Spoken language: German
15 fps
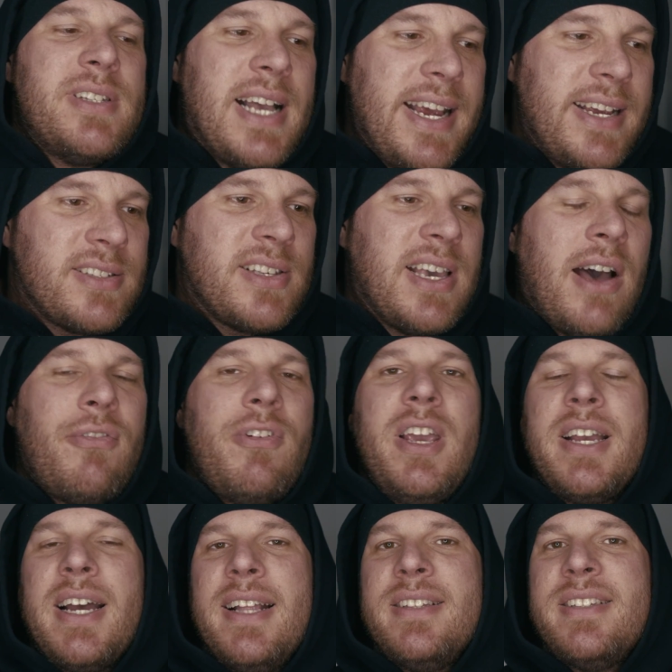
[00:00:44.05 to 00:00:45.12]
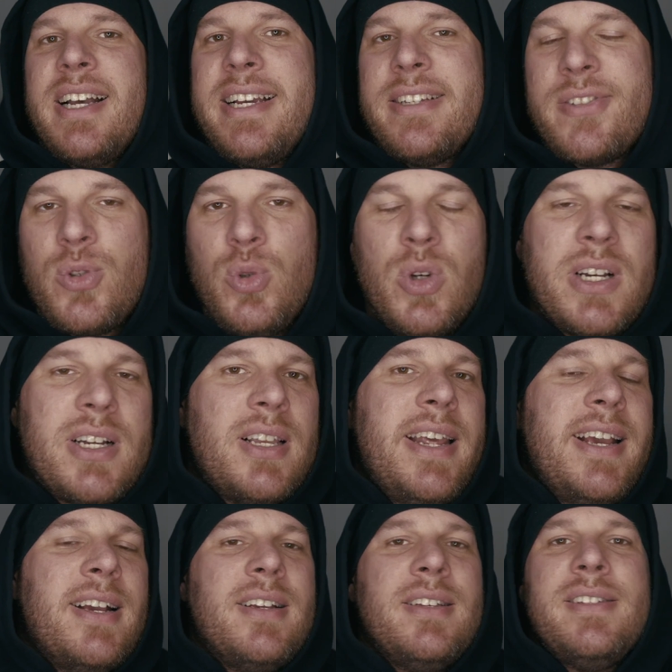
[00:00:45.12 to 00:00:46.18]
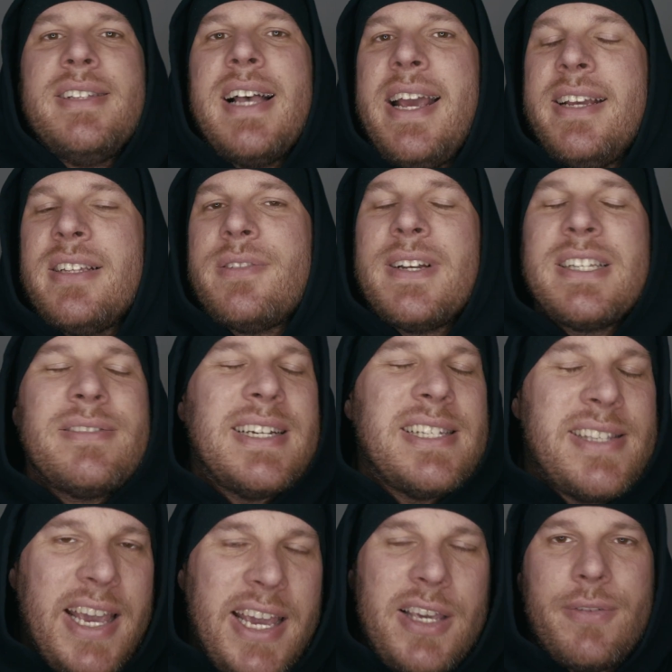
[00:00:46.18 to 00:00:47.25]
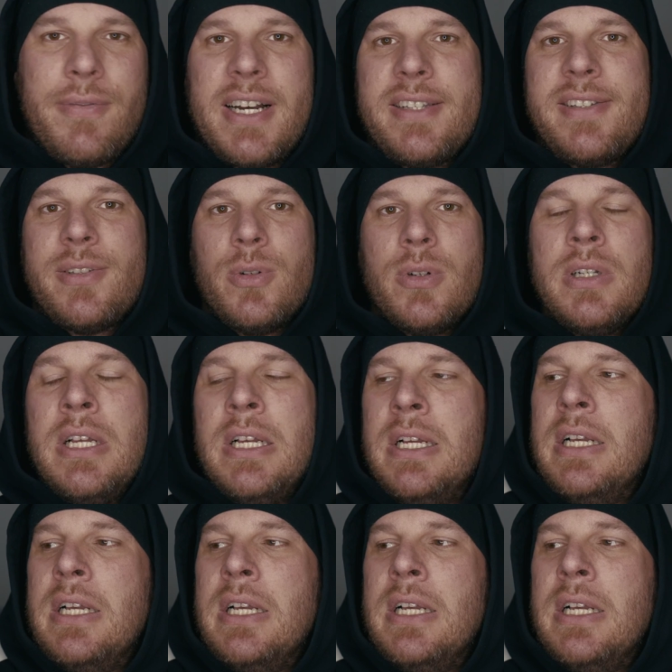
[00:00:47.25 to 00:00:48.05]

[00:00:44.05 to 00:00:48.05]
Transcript: sei es Kaffeekannen, sei es Türklinken, sei es was weiß ich was so